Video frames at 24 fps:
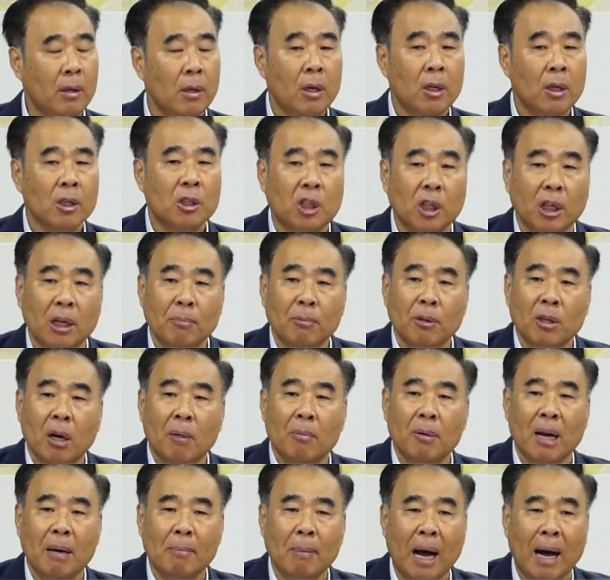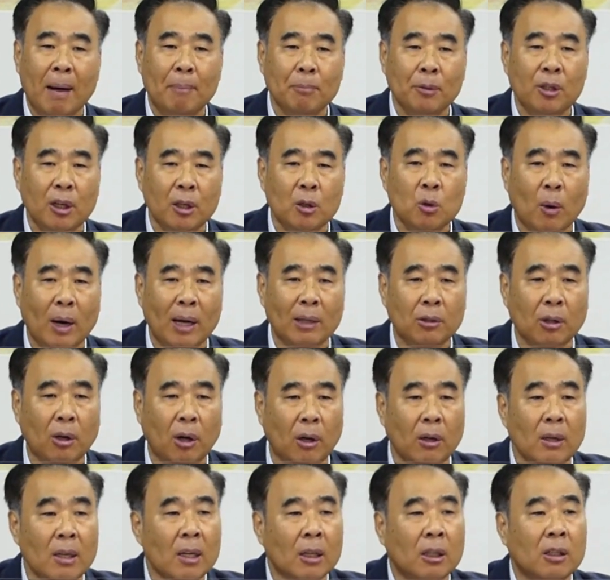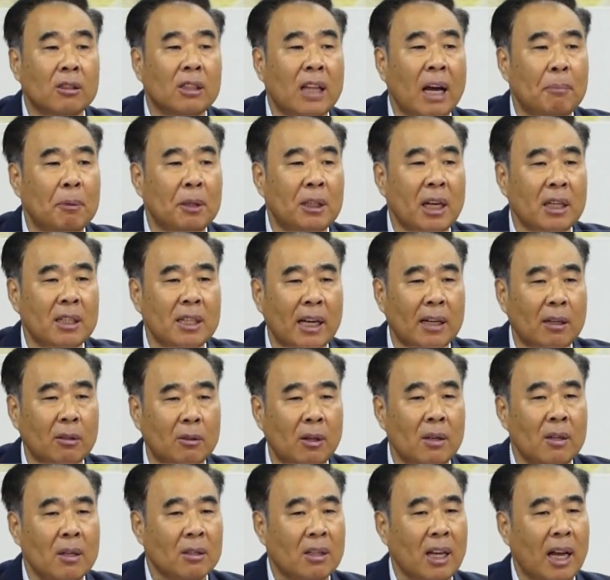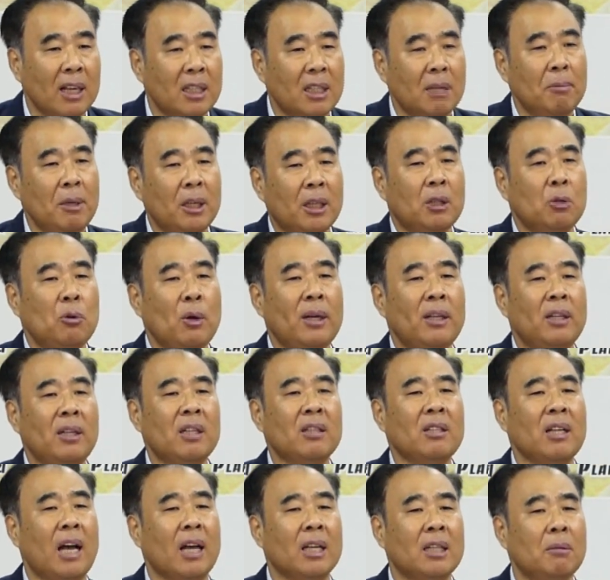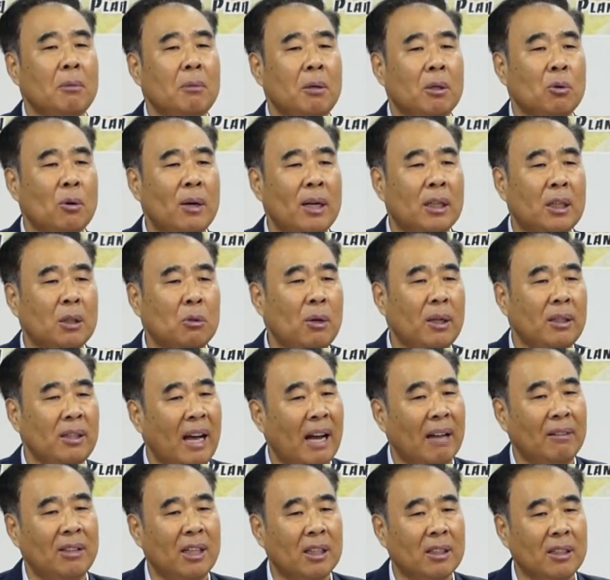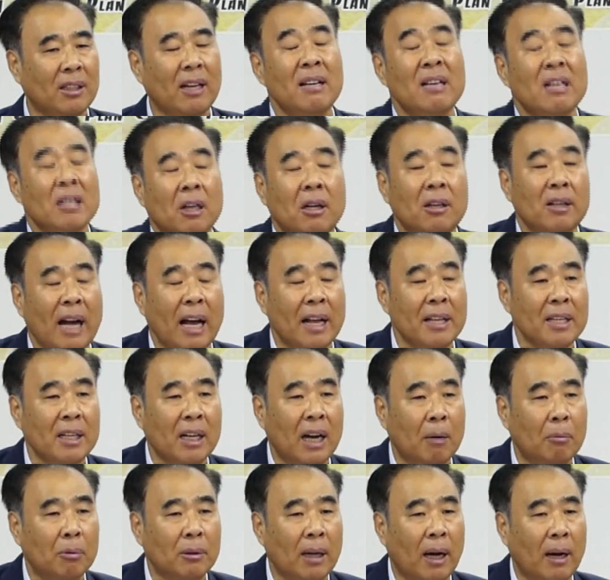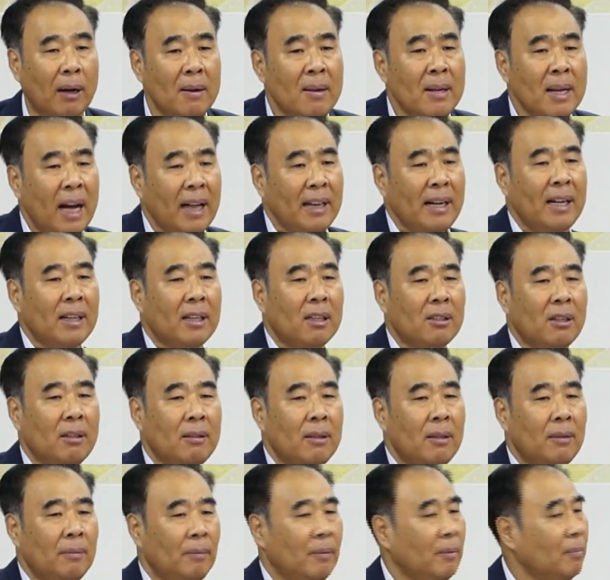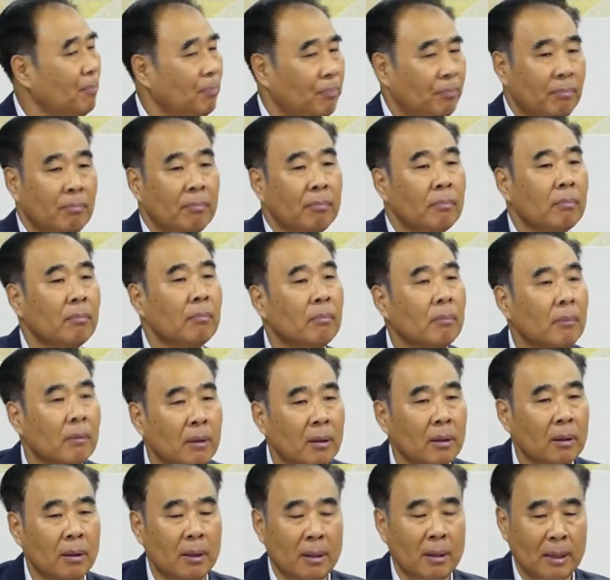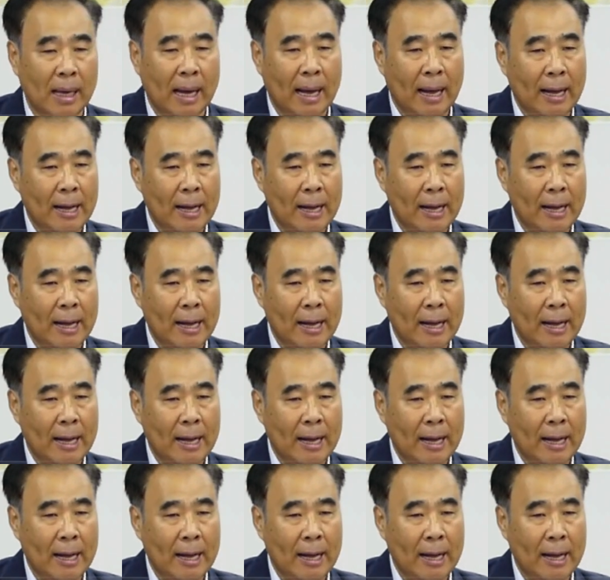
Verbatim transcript: 지금은 너무나 마음들이 좋아서 응답이 되지 않아도 40일 기도했는데 40일 동안 기도했는데 안 됐으니까 이건 아닌가 보다. 하나님께서 야